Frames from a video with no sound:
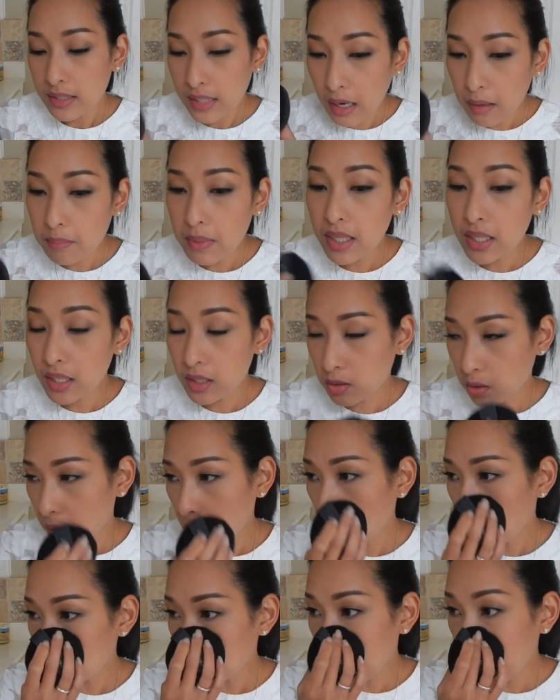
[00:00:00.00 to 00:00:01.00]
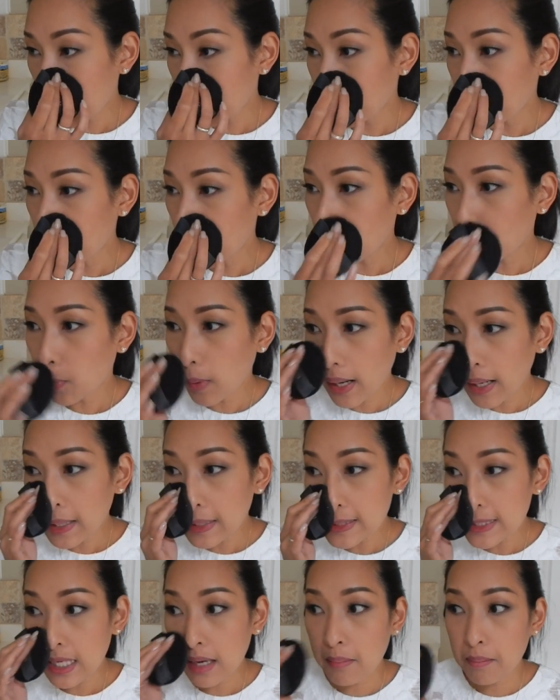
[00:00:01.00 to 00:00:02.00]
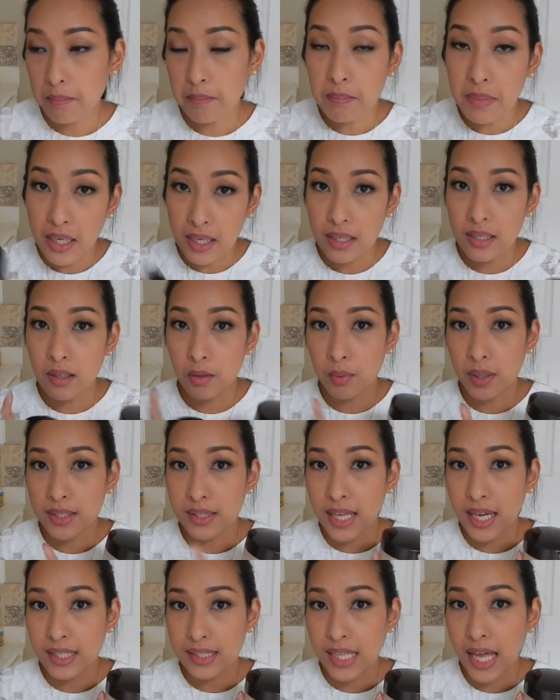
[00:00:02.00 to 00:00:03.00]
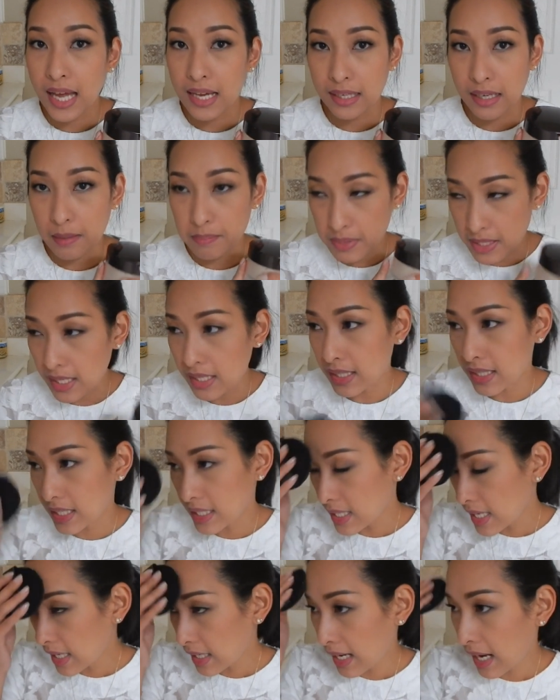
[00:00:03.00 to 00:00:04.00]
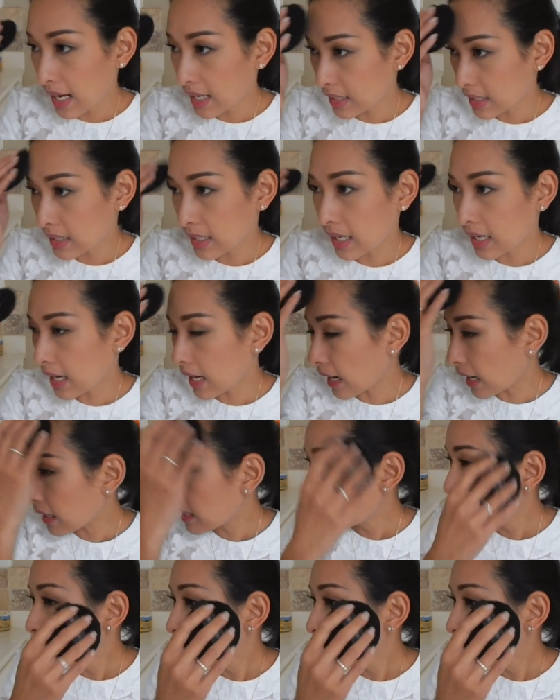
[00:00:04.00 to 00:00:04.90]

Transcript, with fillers: ยังไม่เคยทดลองใช้ช้ไม่รู้ว่าจะเหมือนหรือว่าแตกต่างกับสิ่งนี้อย่างไรนะคะ